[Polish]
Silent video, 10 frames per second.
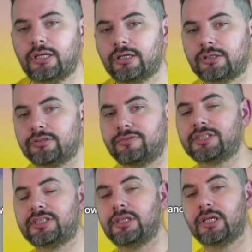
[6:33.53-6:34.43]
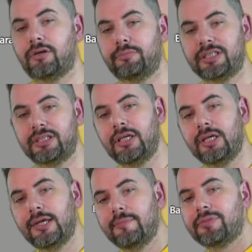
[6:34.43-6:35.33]
konwekcyjnych. Opady e,
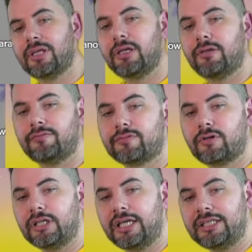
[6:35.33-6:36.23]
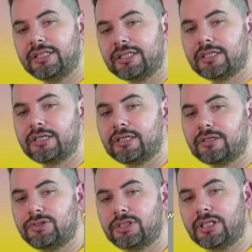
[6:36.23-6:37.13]
w kolejnych
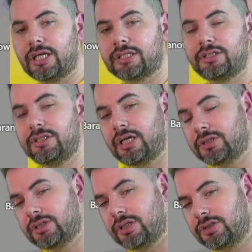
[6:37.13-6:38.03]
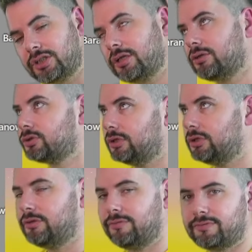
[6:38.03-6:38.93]
godzinach dnia dzisiejszego,
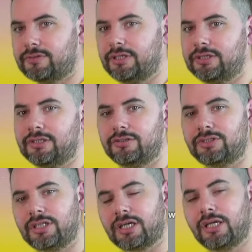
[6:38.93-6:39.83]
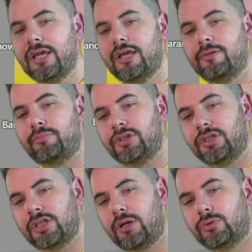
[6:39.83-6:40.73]
czyli w kolejnych godzinach
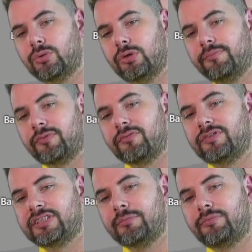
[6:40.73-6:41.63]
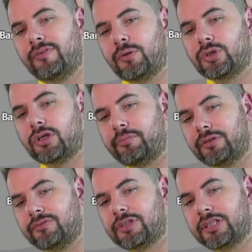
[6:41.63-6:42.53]
poniedziałku, występowało tych
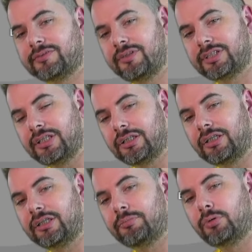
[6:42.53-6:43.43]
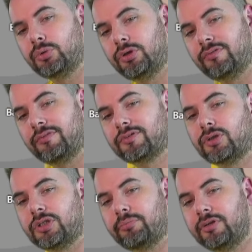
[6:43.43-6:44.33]
opadów coraz więcej nadal na południowym
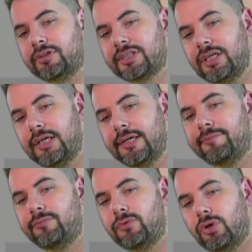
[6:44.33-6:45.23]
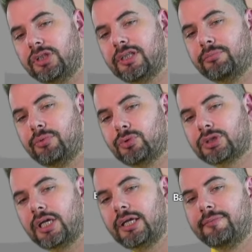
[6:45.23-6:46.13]
wschodzie Polski. No i te
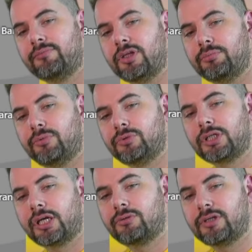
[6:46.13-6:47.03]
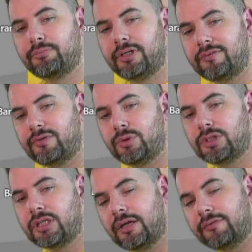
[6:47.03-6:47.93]
burze te burze, które pojawiły
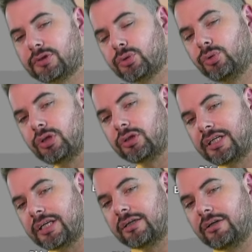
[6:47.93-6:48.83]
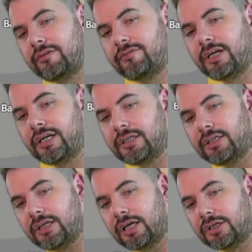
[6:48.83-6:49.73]
się na wschód od Krakowa
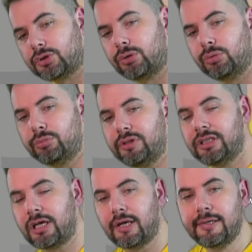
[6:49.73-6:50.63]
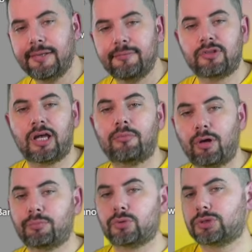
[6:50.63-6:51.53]
i aż do Lublina, tam
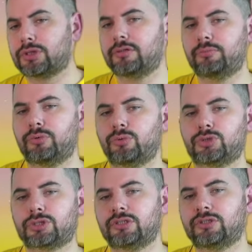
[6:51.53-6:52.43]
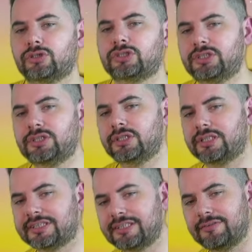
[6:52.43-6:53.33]
oprócz tych burz dosyć
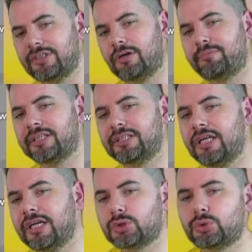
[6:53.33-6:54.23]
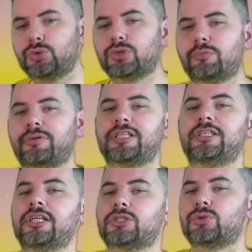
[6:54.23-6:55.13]
intensywne opady deszczu, już opady
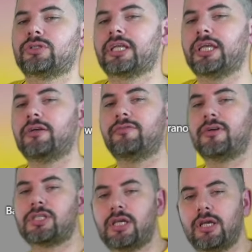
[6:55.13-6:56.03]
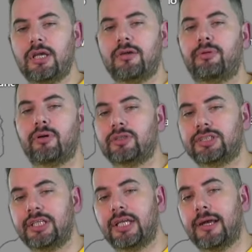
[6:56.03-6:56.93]
deszczu takiego właśnie
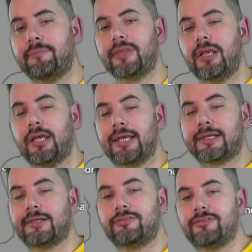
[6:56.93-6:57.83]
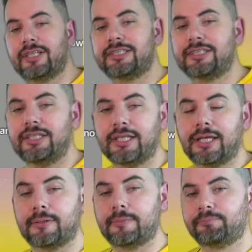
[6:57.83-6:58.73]
pochodzenia e, konwekcyjnego.